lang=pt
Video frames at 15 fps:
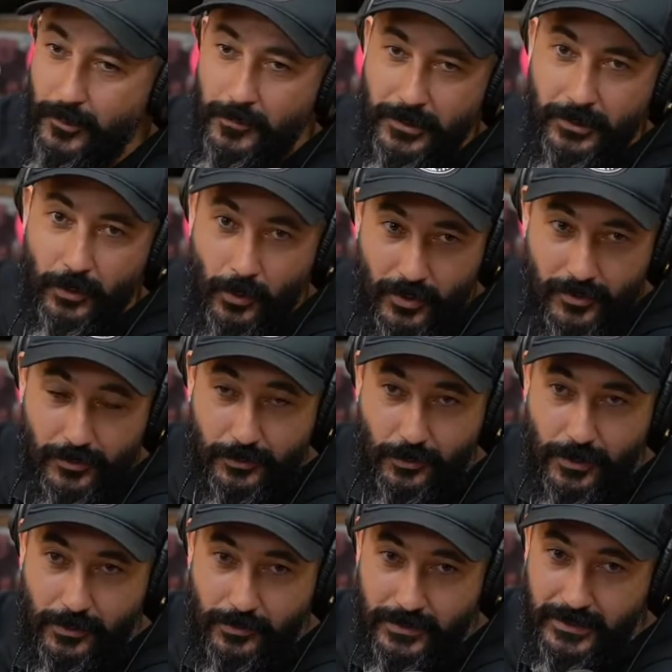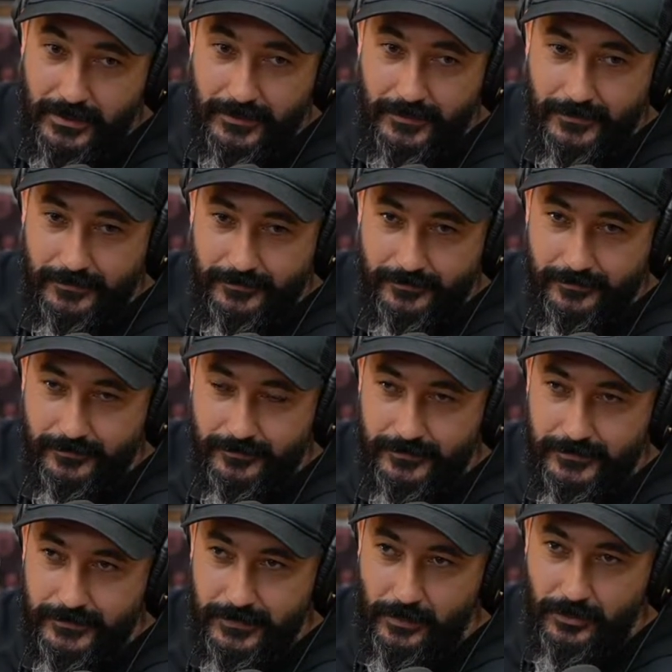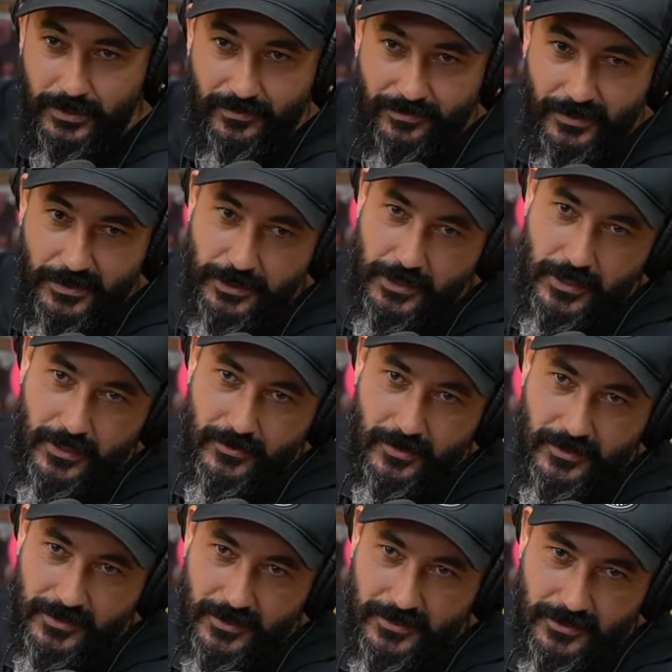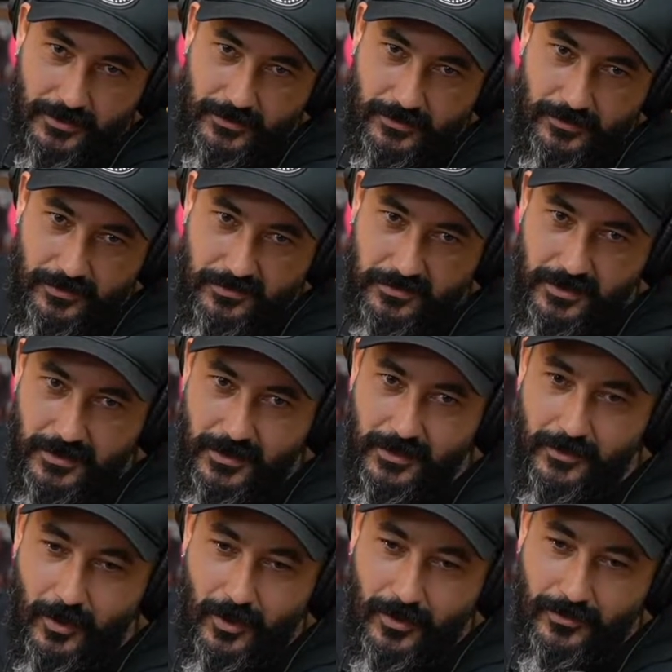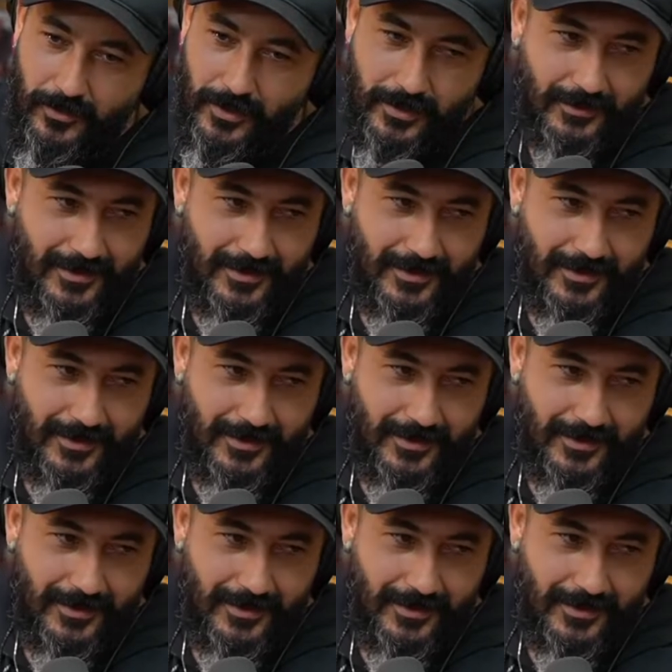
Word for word: aí em 2002 eu joguei com ele. Eu tinha 20 anos, ele já tinha uns 39,